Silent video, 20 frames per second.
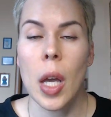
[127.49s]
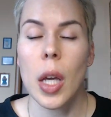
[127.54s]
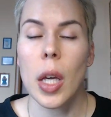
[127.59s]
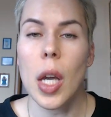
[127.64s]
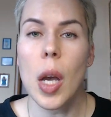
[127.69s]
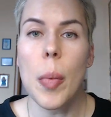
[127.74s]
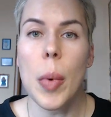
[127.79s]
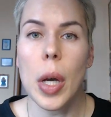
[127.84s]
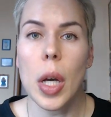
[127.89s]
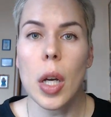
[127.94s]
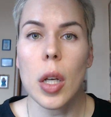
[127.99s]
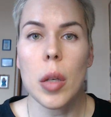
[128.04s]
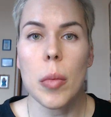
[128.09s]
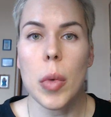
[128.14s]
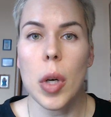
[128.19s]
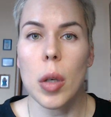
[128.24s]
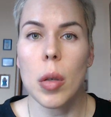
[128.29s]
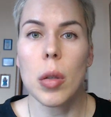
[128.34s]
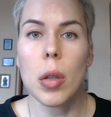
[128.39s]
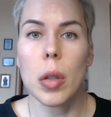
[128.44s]
Я пока не
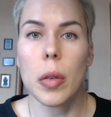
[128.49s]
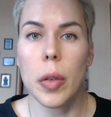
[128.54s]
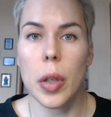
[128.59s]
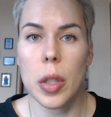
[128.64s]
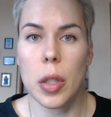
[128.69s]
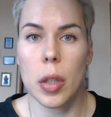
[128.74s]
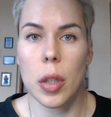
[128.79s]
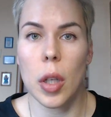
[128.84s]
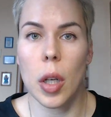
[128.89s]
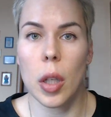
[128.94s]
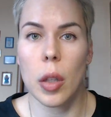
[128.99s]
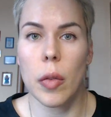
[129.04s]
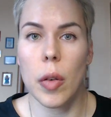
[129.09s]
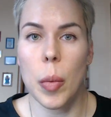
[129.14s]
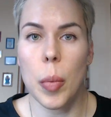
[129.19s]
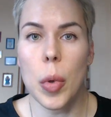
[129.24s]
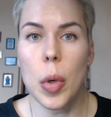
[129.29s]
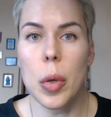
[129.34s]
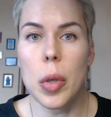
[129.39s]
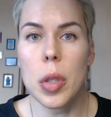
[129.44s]
могу ответить на этот
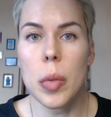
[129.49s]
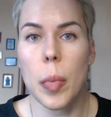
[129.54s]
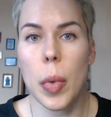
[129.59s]
вопрос,